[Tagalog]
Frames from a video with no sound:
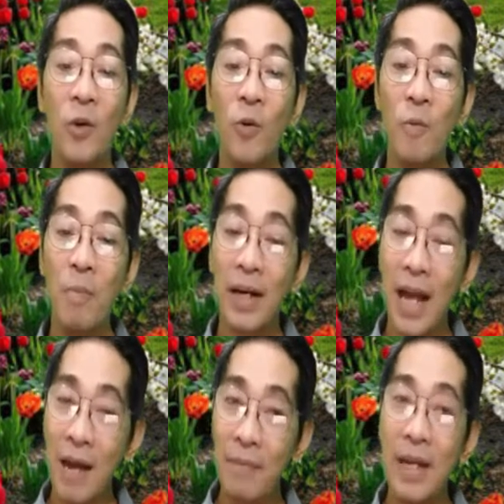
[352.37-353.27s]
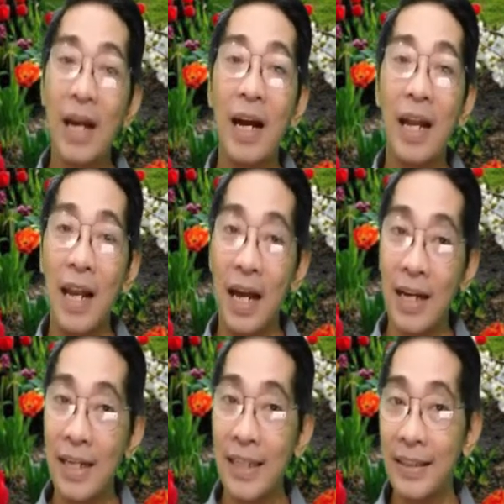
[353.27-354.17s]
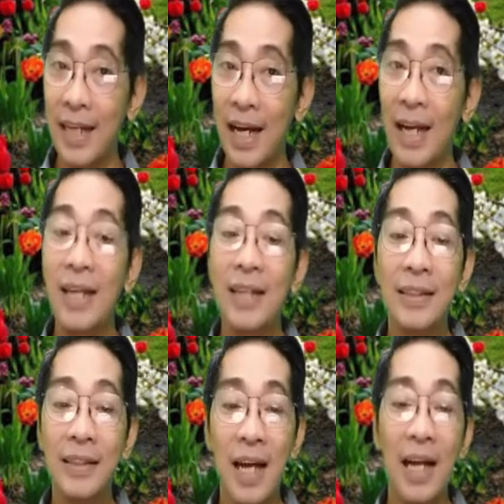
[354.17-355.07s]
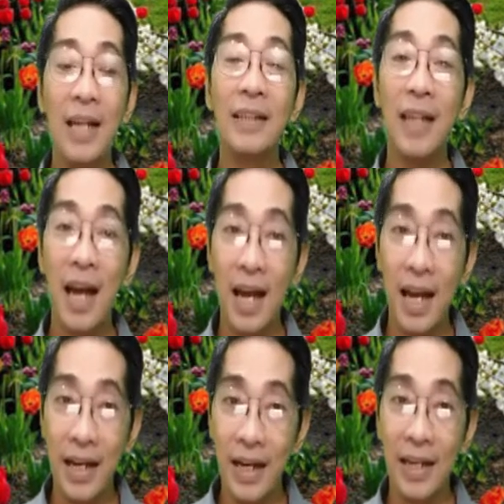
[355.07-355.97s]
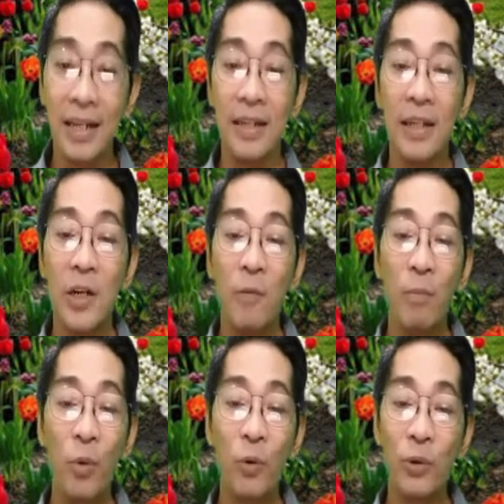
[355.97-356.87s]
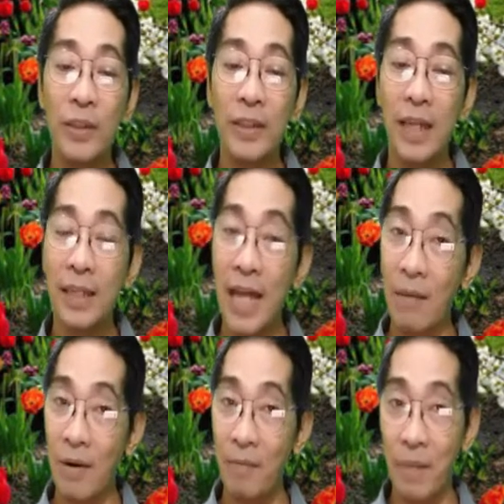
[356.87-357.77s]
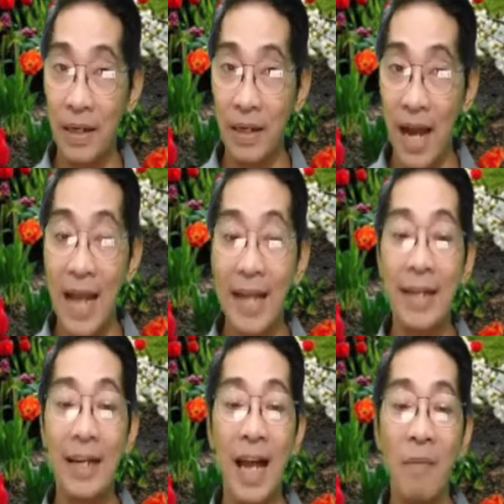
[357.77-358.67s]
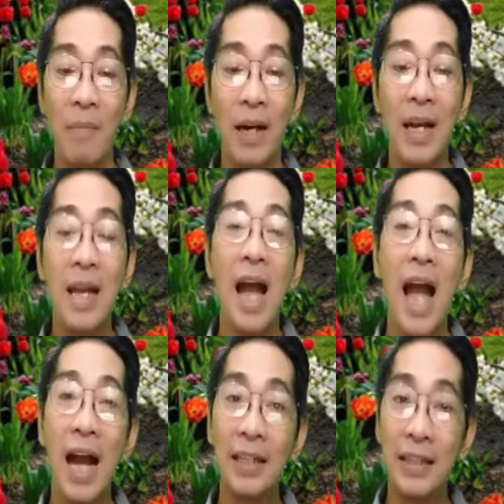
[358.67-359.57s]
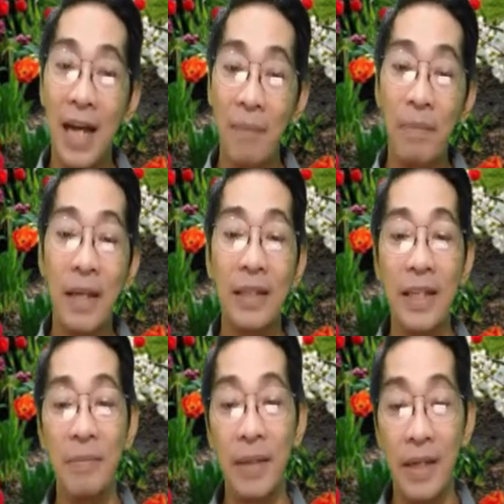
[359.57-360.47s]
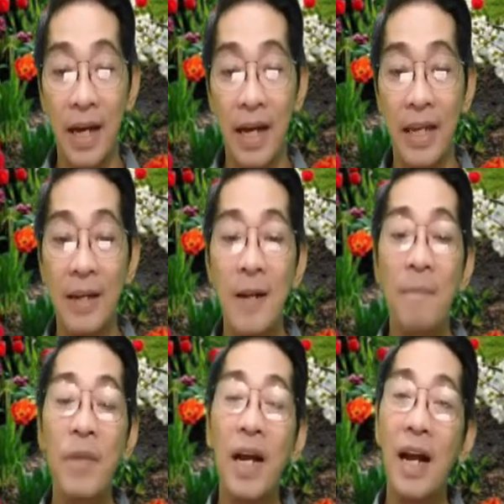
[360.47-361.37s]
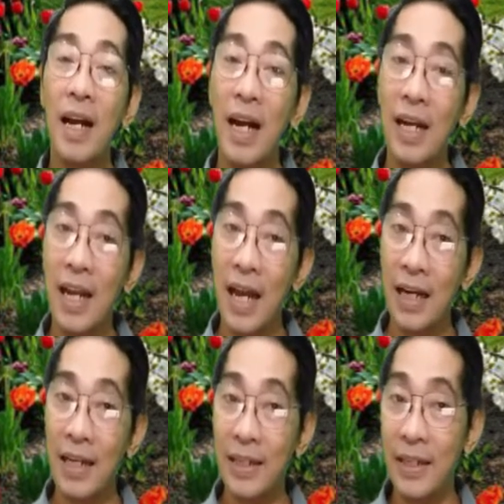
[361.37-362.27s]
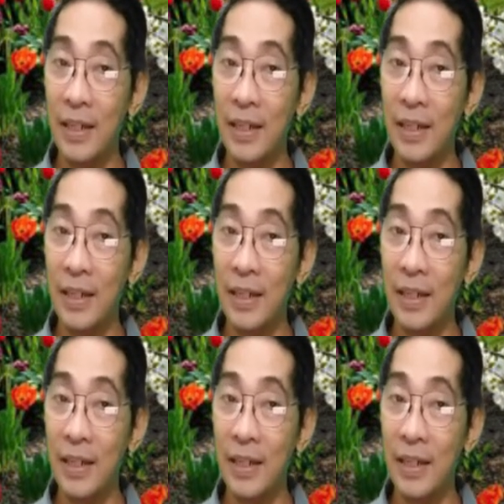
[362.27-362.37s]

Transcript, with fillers: kung marami ang alagang isda sa tahanan. Bukod sa tamang pagkain lamang ang dapat ibigay. Nangangailangan din